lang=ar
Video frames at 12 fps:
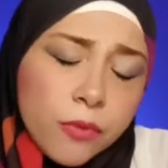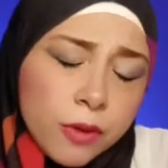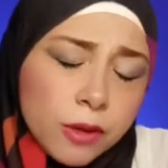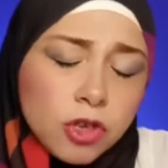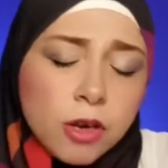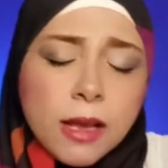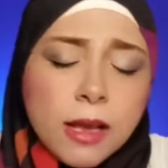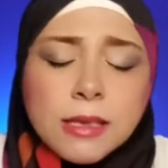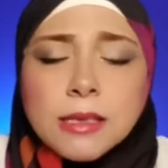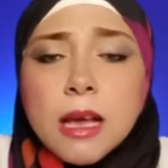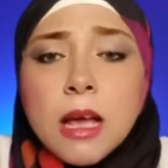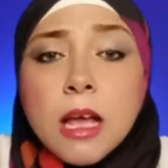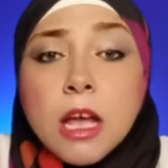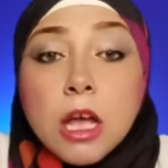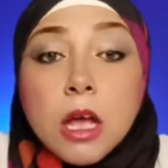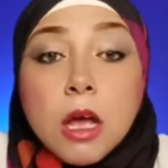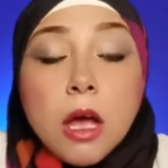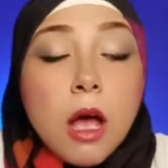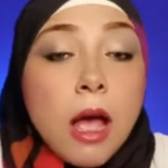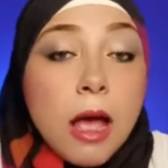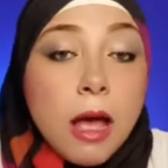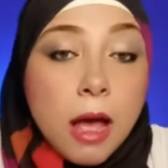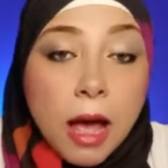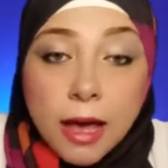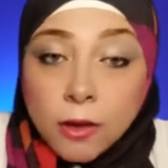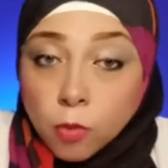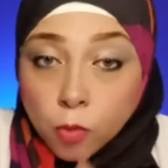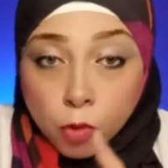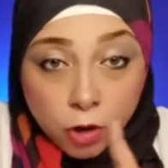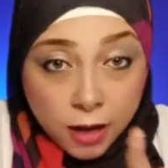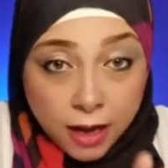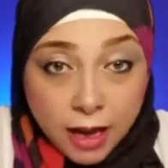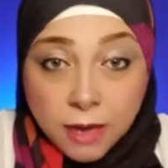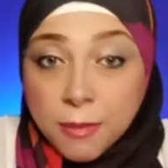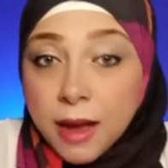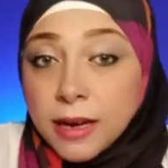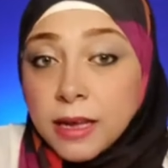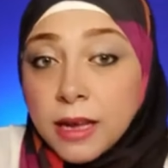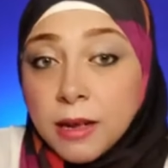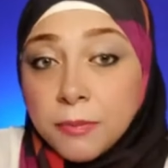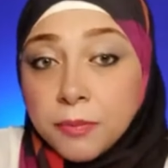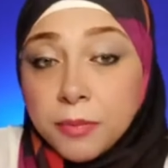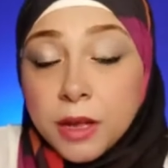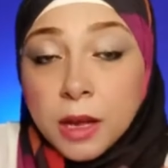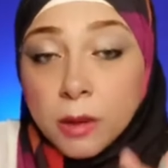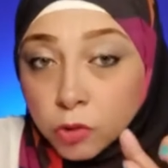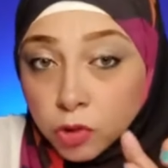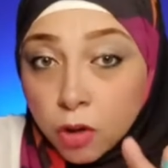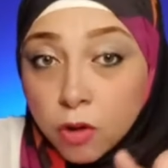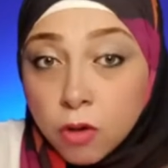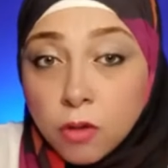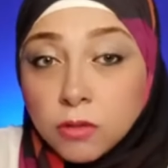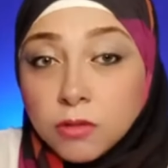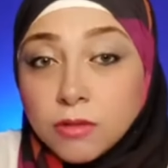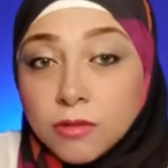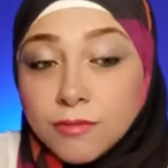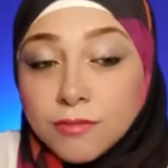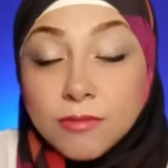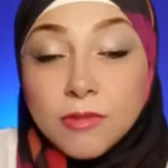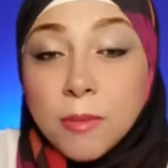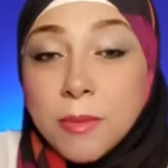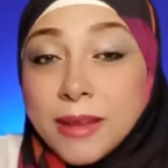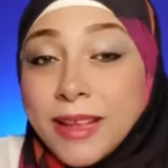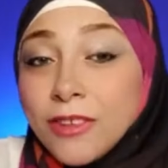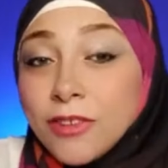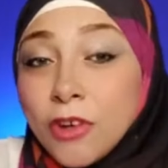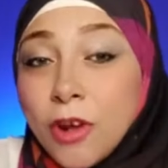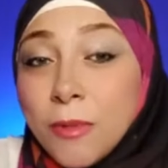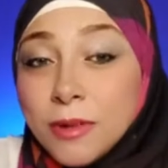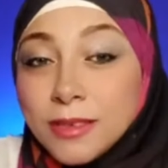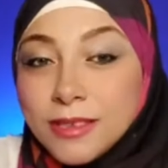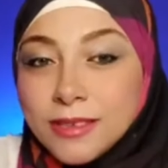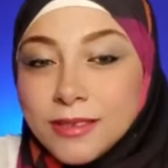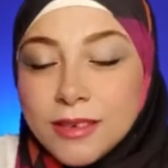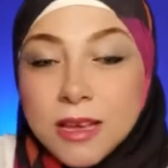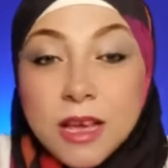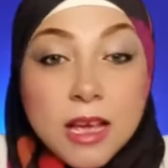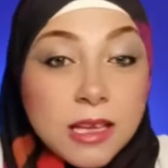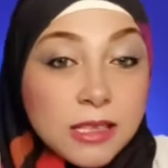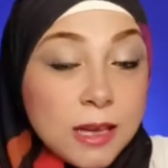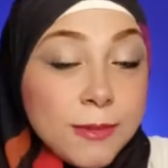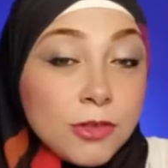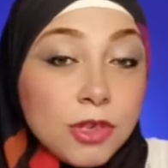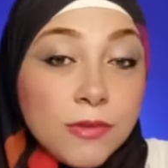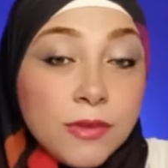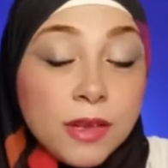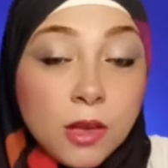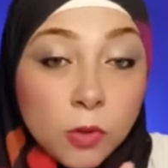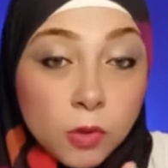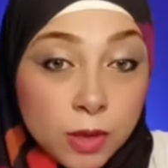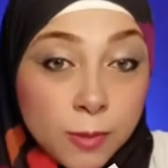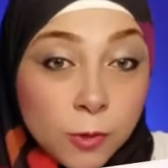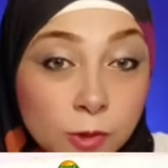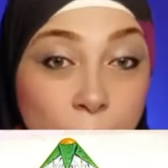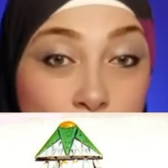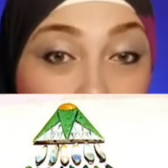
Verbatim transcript: في شرق اسيا حياته كلها قايمه عليها المصغرات طب ما ده اختراع مصري زي ما انتم شايفين اللي قدامكم